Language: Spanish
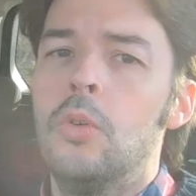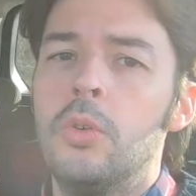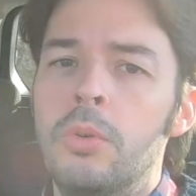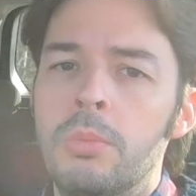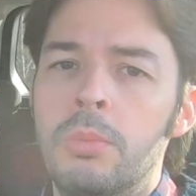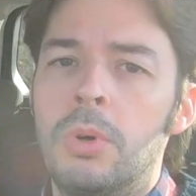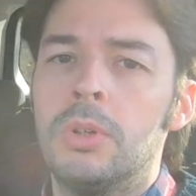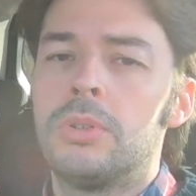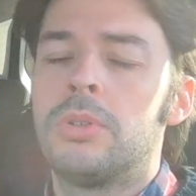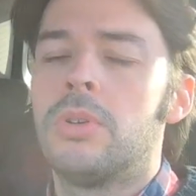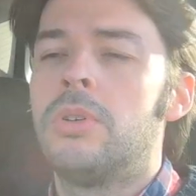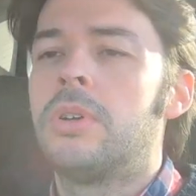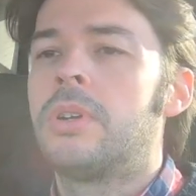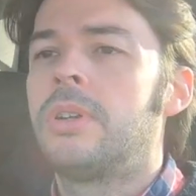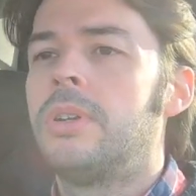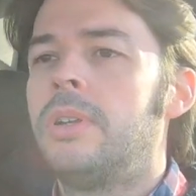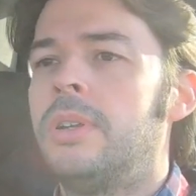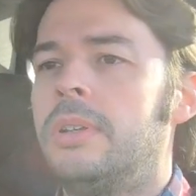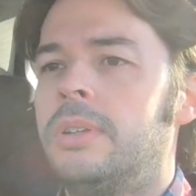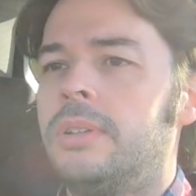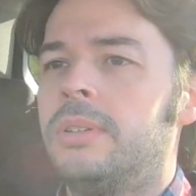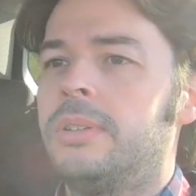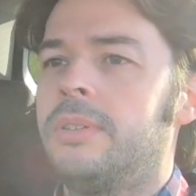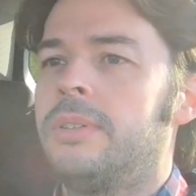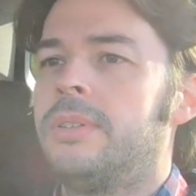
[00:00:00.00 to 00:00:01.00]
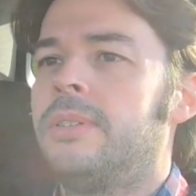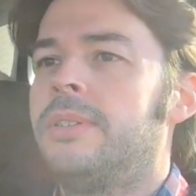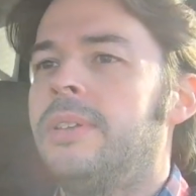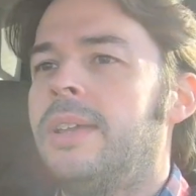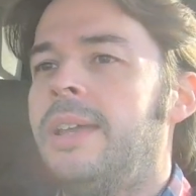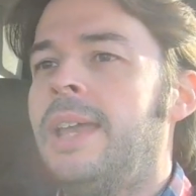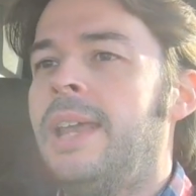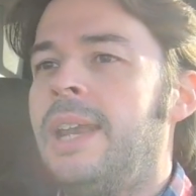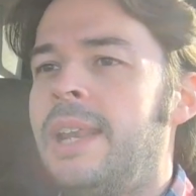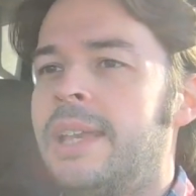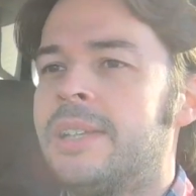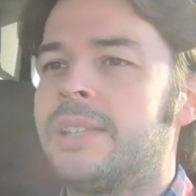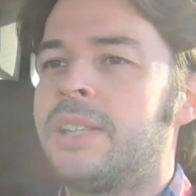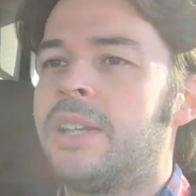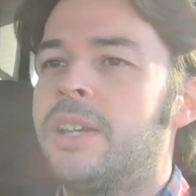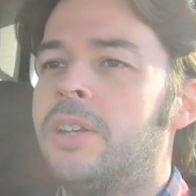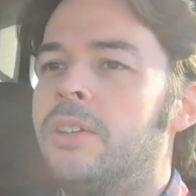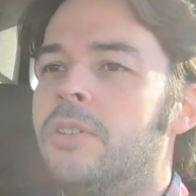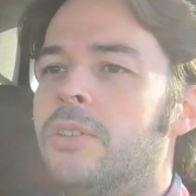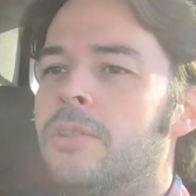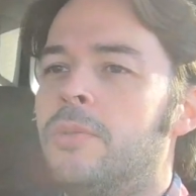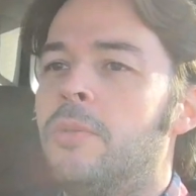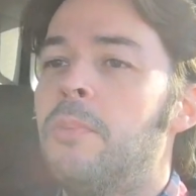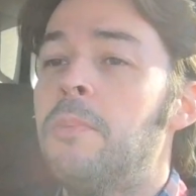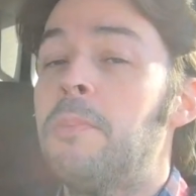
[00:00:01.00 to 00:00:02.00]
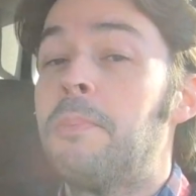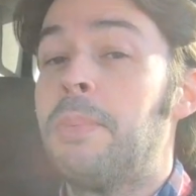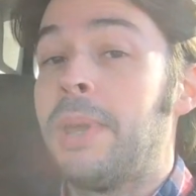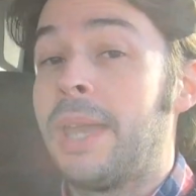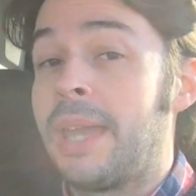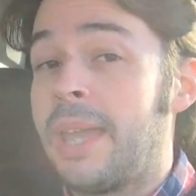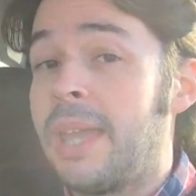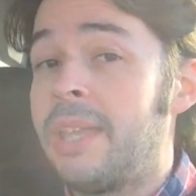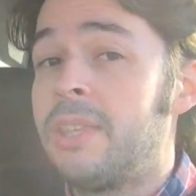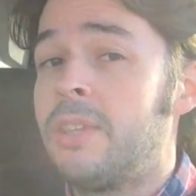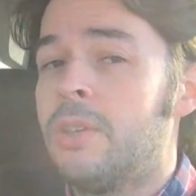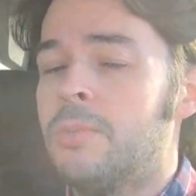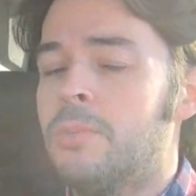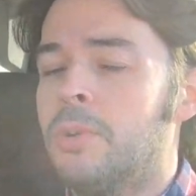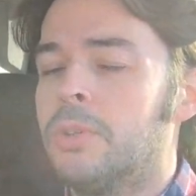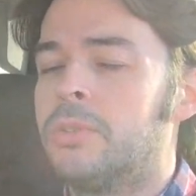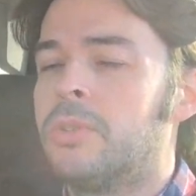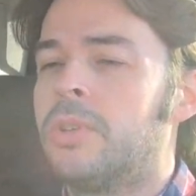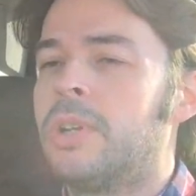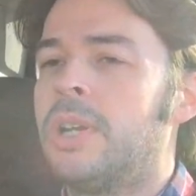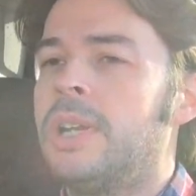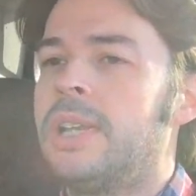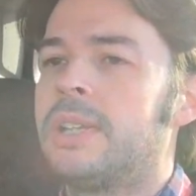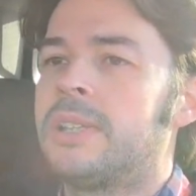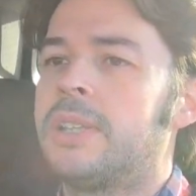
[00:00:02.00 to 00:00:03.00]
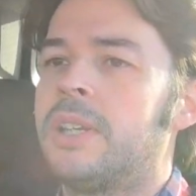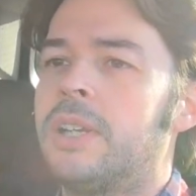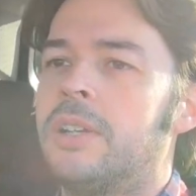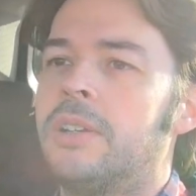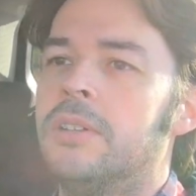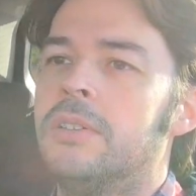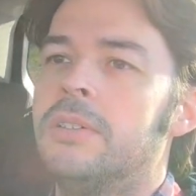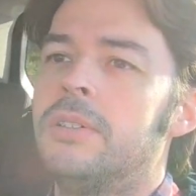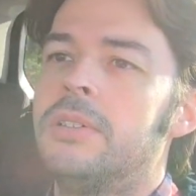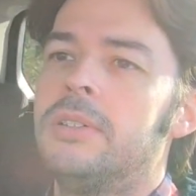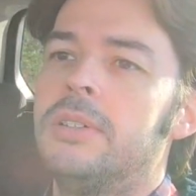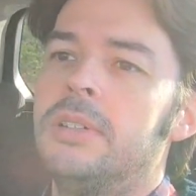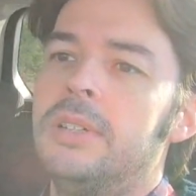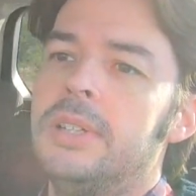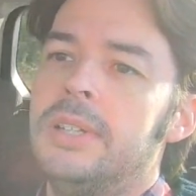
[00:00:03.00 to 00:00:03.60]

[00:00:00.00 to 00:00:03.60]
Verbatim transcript: un motor eléctrico, un pequeño motor eléctrico